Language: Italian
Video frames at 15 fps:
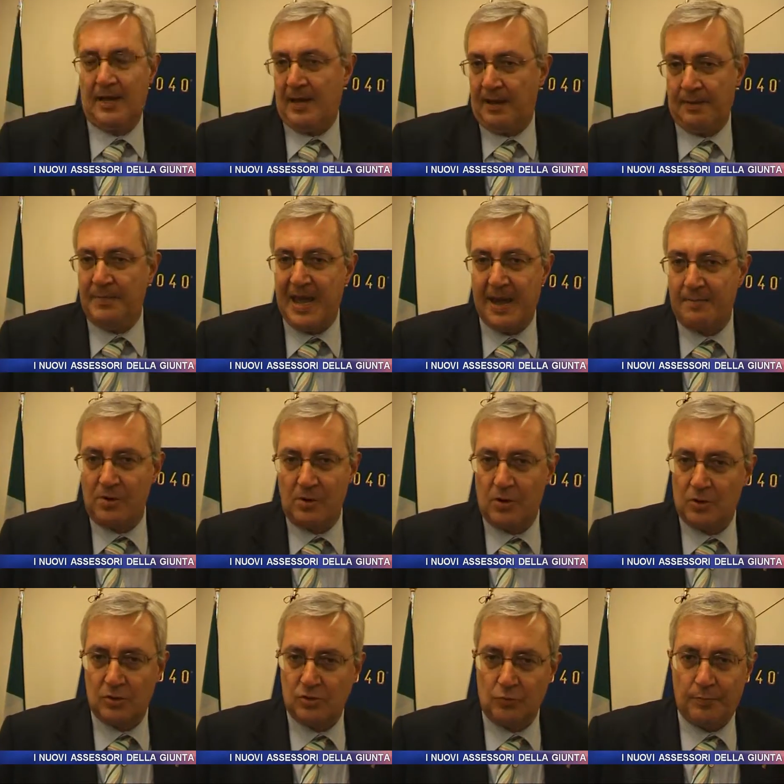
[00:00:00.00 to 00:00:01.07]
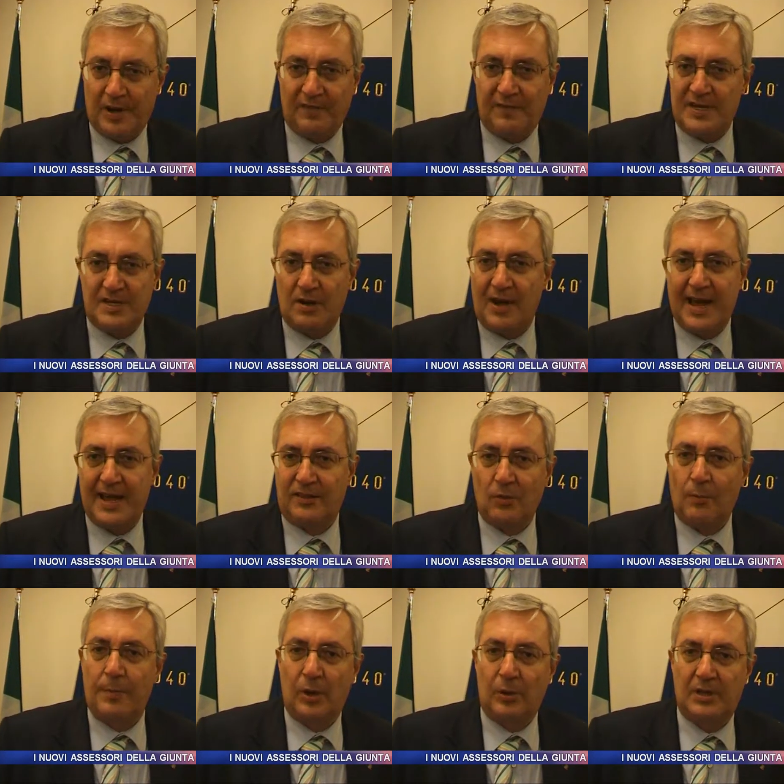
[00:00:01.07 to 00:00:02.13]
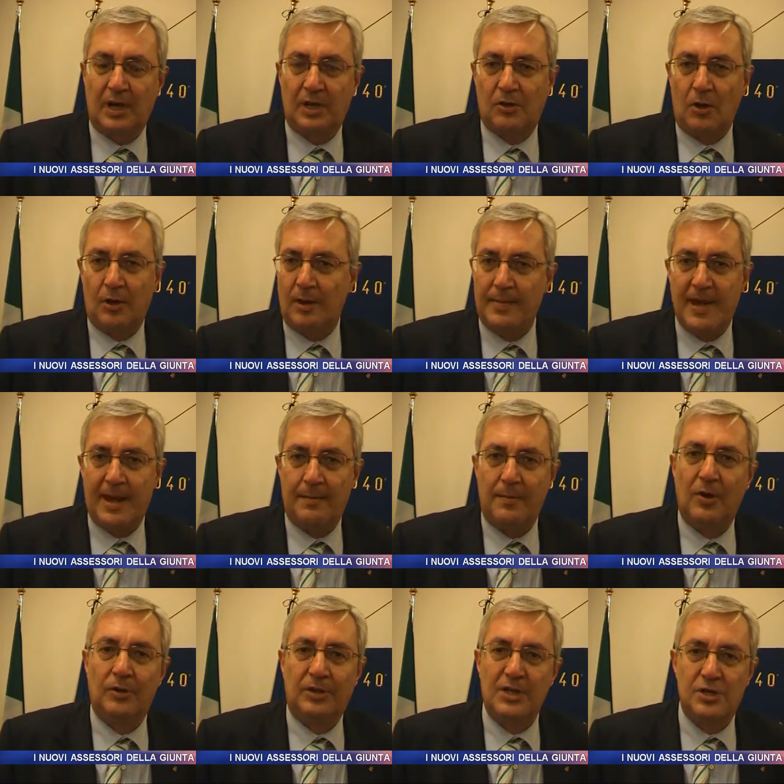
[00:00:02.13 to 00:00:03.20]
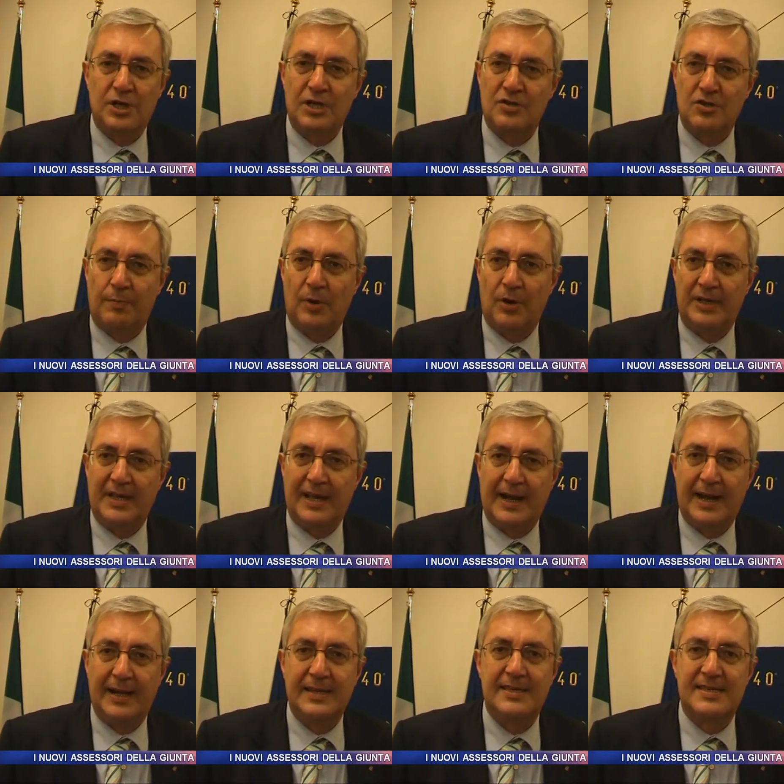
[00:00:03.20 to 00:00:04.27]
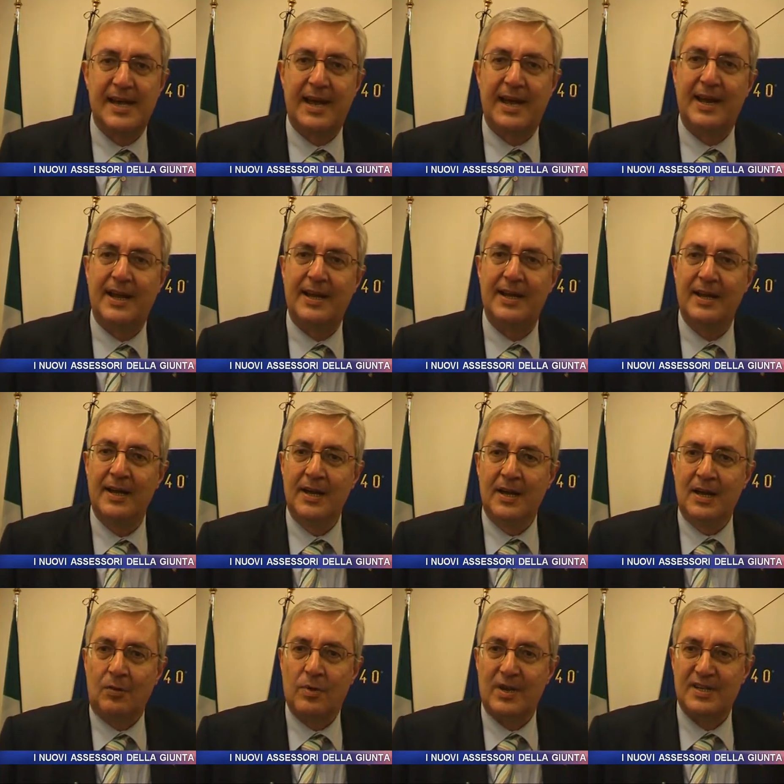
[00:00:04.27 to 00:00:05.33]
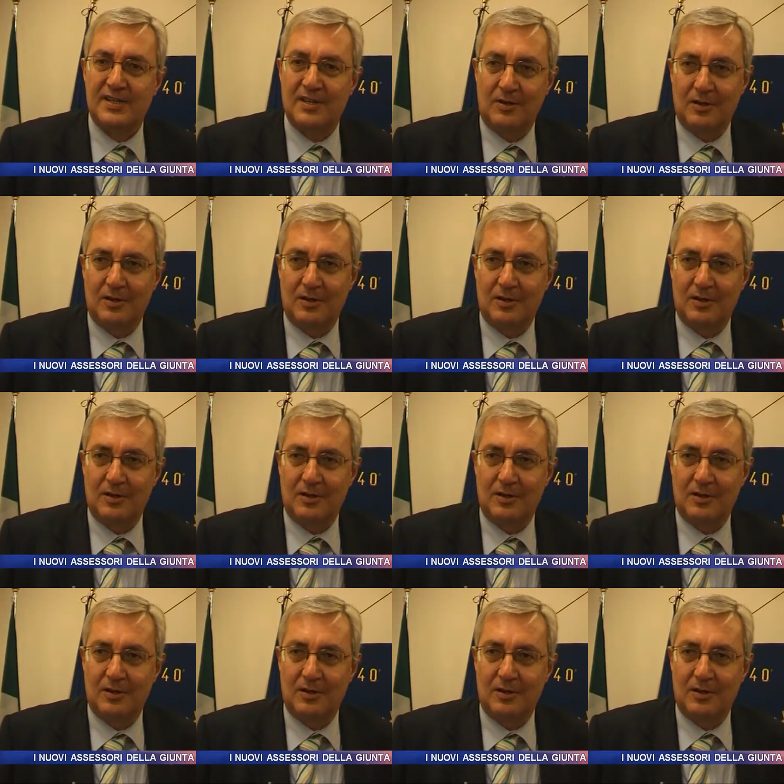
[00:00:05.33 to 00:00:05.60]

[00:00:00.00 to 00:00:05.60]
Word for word: L'imprenditore Lorenzo Goretti sostituirà al bilancio Anna Mazzoleni, fondatore della GR